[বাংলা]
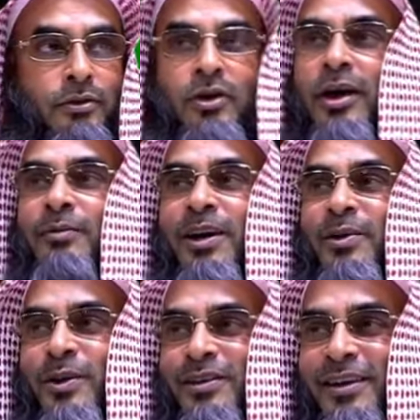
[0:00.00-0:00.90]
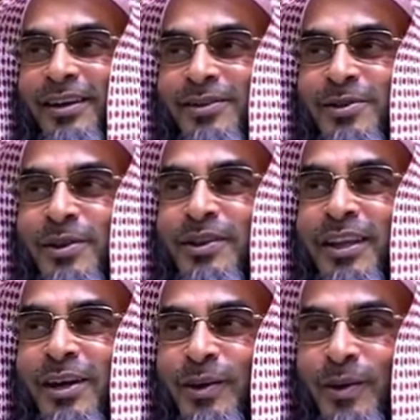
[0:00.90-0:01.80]
সকালবেলা করে দিলেন
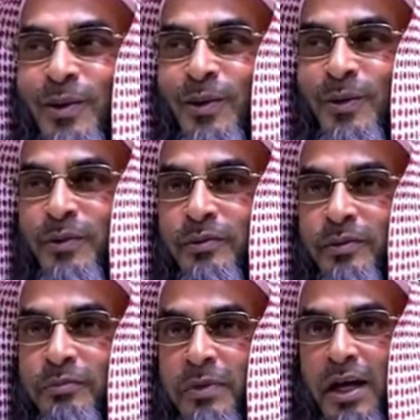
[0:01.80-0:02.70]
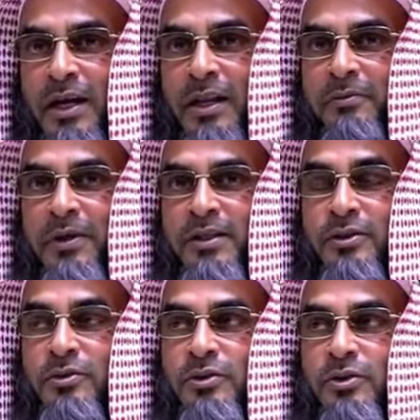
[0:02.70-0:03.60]
সন্ধ্যা হইল মাগরে হয়েছে
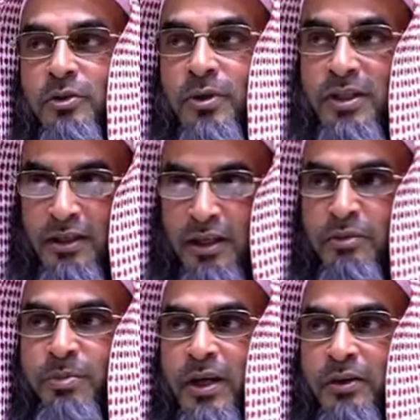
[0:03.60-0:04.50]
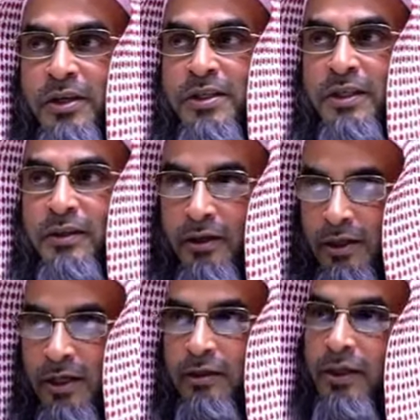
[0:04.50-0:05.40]
সূর্য ডুবেছে দিন পার হয়েছে
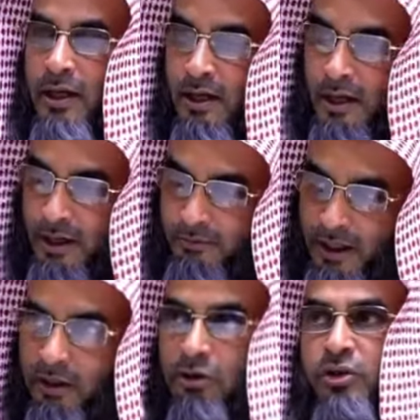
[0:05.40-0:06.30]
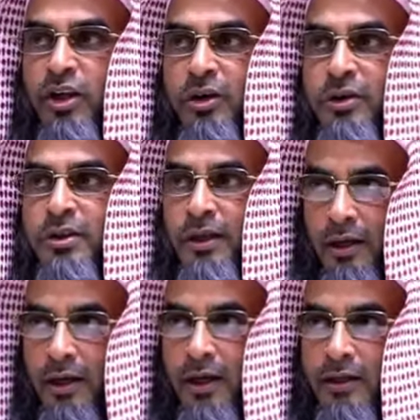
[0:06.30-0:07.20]
তাহলে আবার ঘোষণা করেছেন
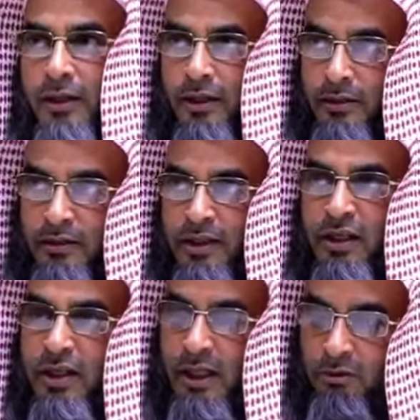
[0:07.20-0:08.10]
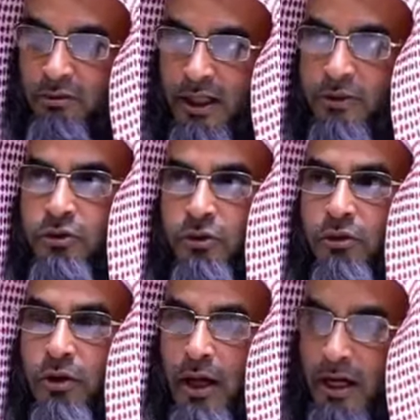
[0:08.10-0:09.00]
আল্লাহ দিন গেল রাত শুরু
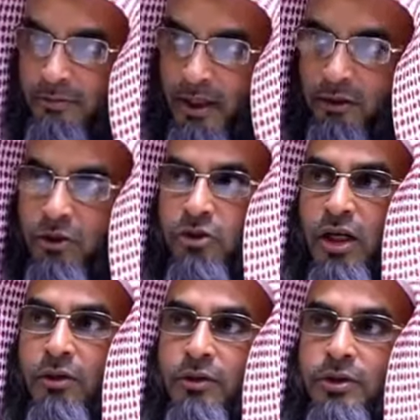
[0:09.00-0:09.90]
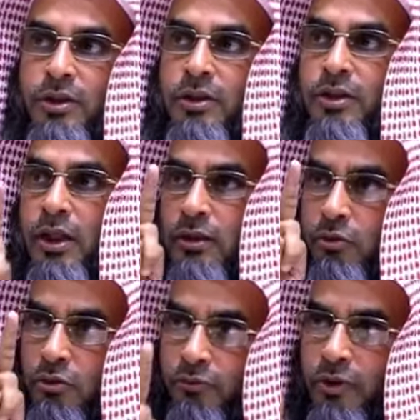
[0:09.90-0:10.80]
হইল আবার ঘোষণা করছি যে
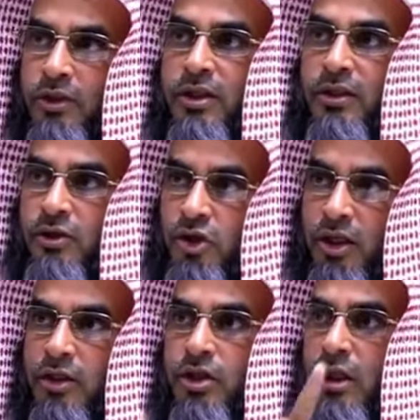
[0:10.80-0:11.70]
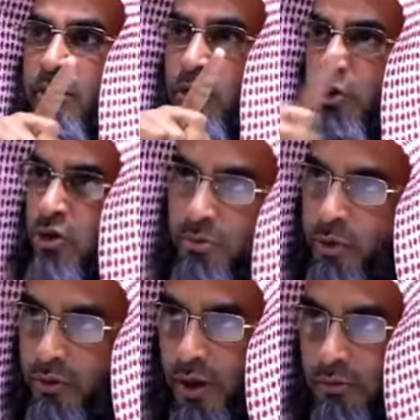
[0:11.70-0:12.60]
কুফরির সাথে শিরকের সাথে আমার কোনো
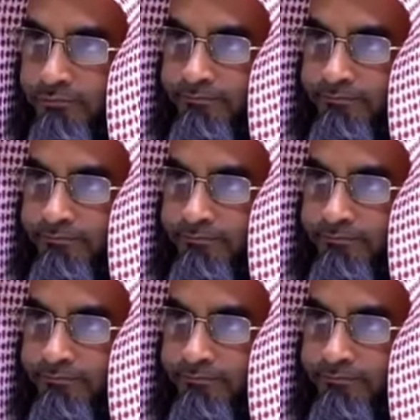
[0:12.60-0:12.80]
সম্পর্ক নাই